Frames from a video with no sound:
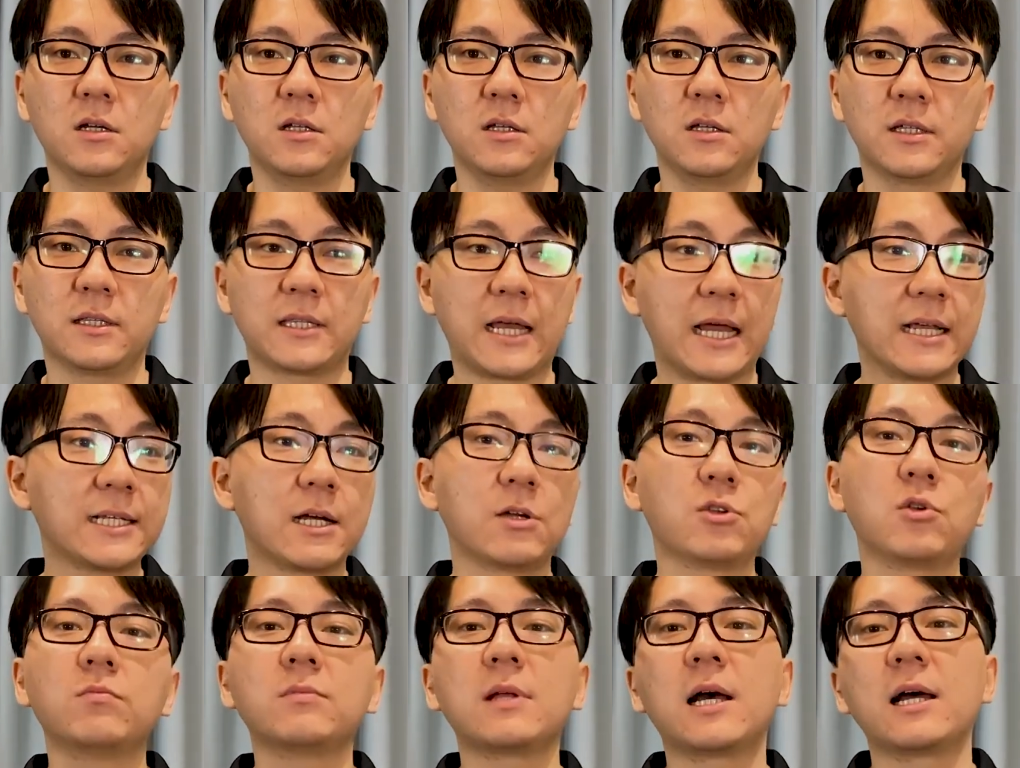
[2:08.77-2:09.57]
thì tại
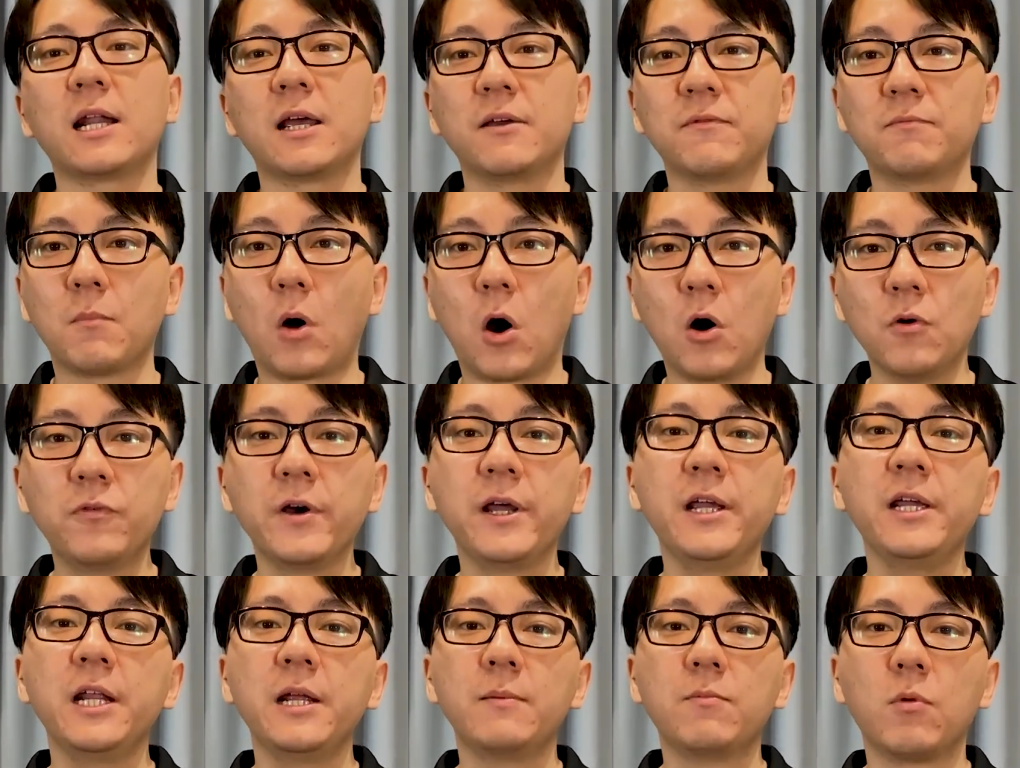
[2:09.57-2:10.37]
sao chúng ta lại bỏ
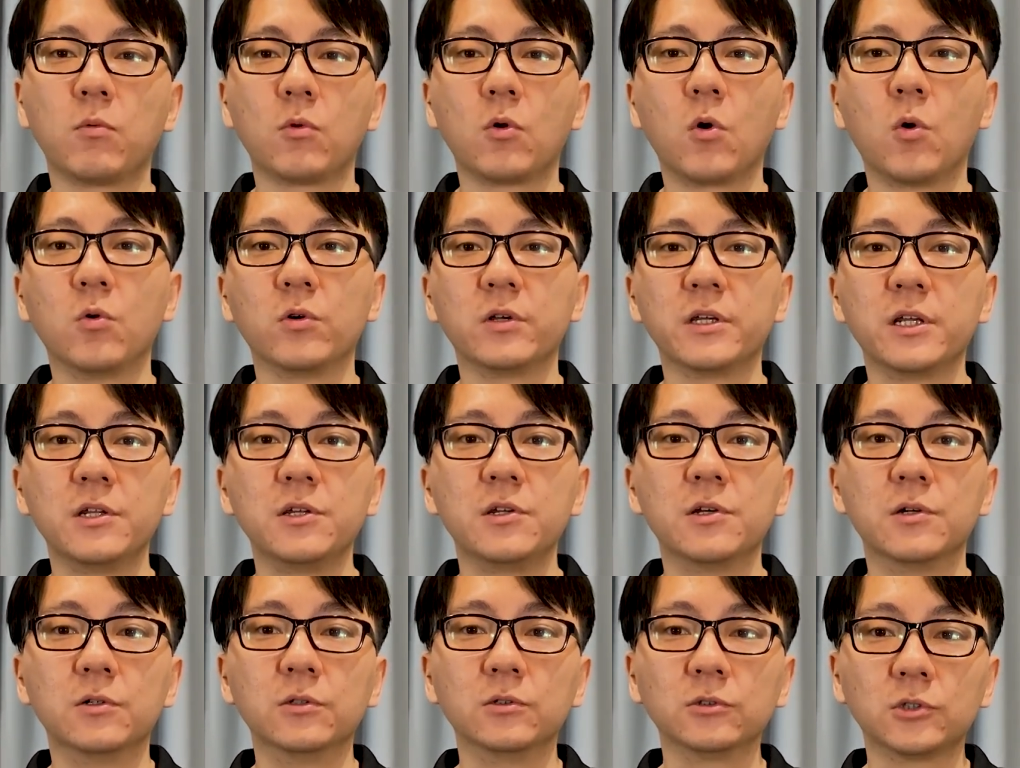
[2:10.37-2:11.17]
phí đi một nguồn dinh
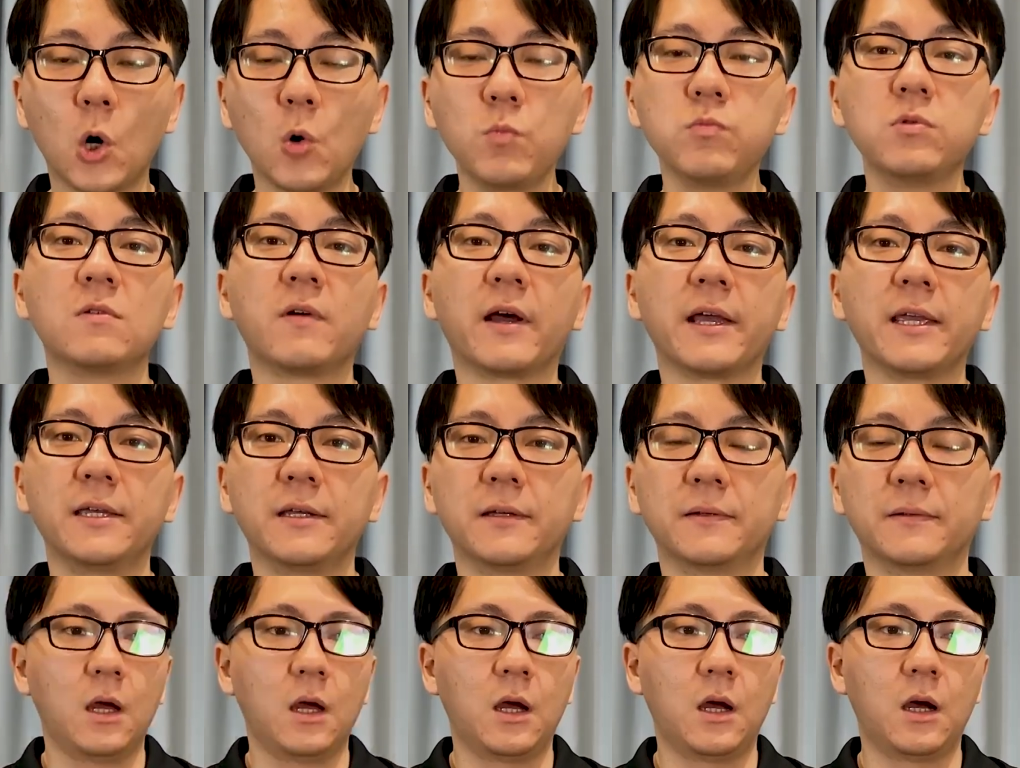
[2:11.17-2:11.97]
dưỡng tốt như vậy
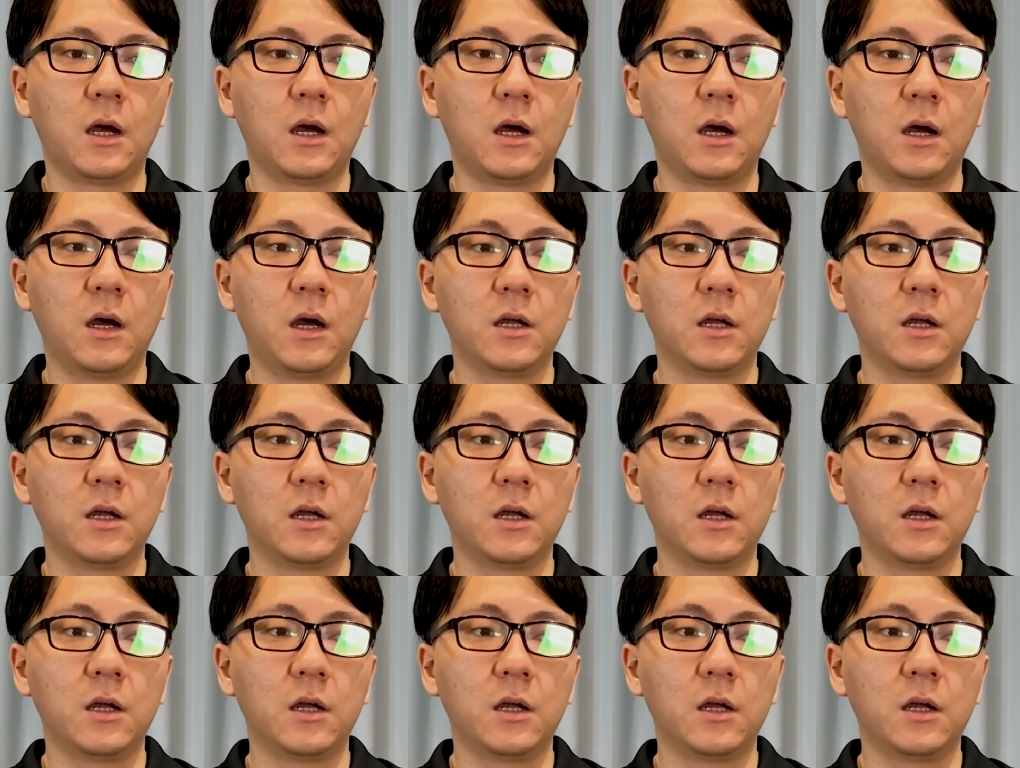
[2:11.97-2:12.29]
à,